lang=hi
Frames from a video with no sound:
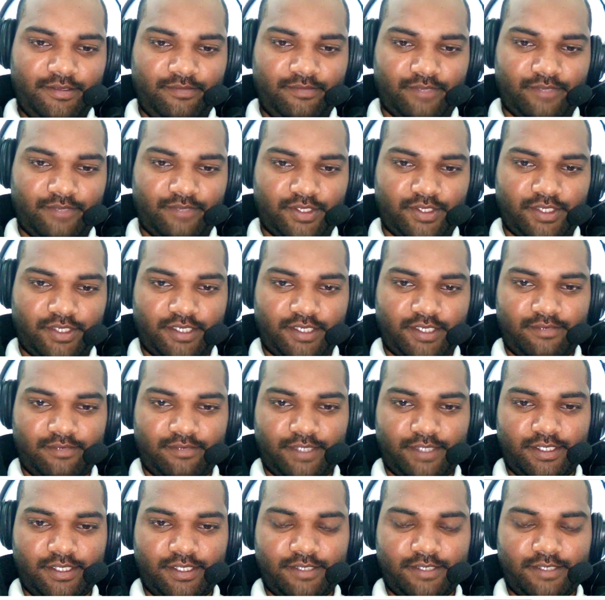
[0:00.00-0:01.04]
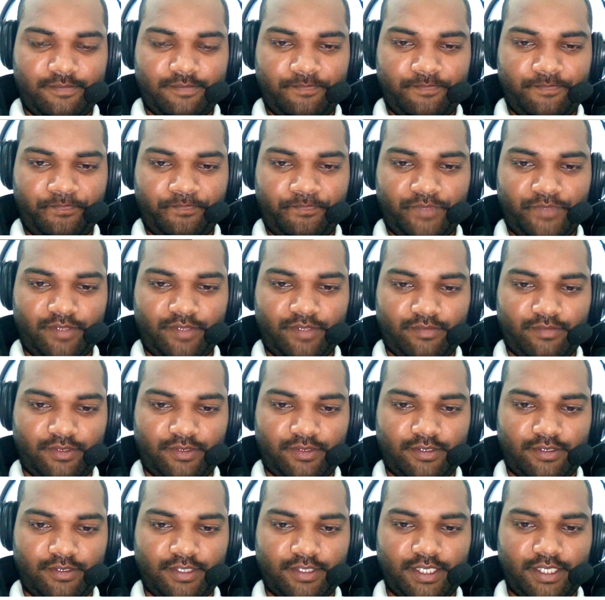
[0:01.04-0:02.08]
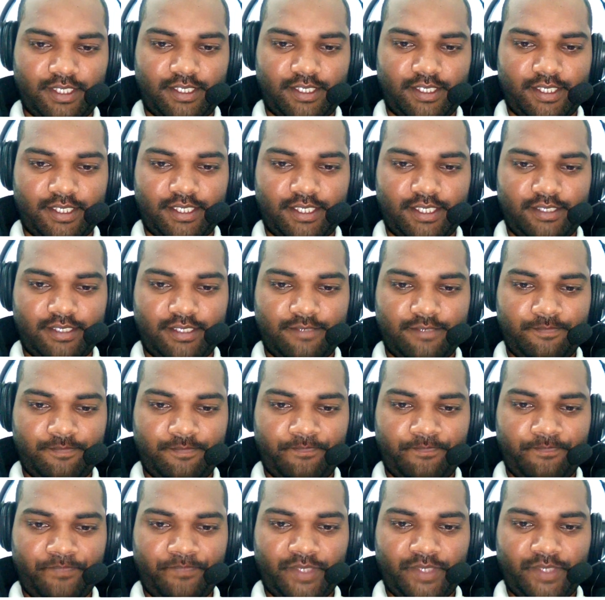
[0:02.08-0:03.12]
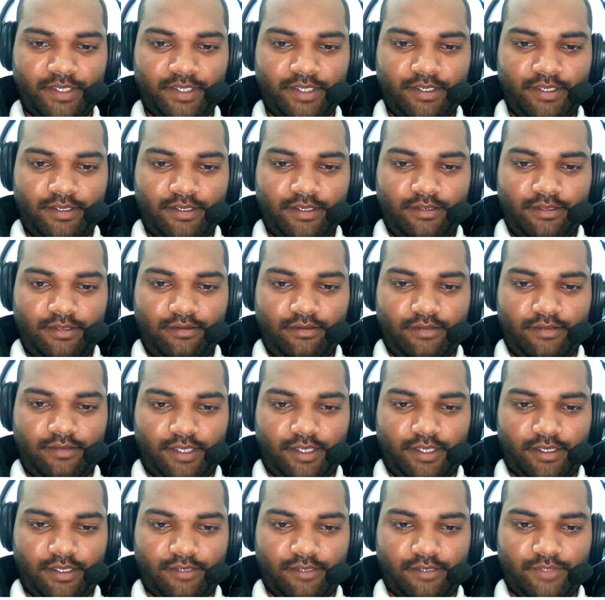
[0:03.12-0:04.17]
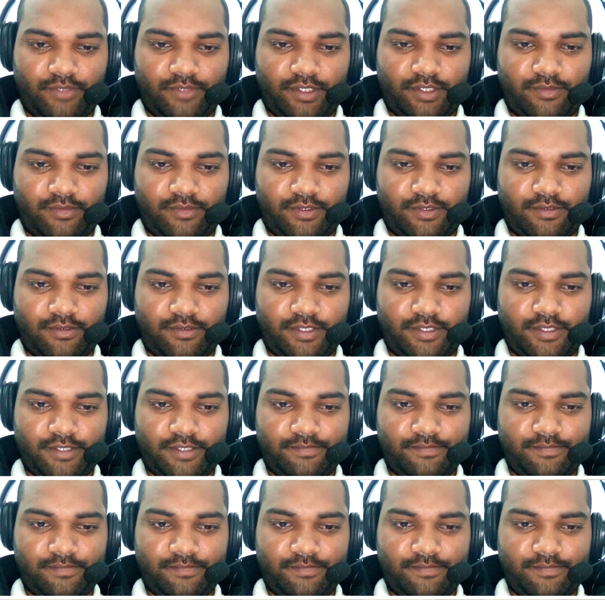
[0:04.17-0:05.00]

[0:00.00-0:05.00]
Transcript: बचाए भैया मोड़ देखा आइए तो आराम से मोड़ उठे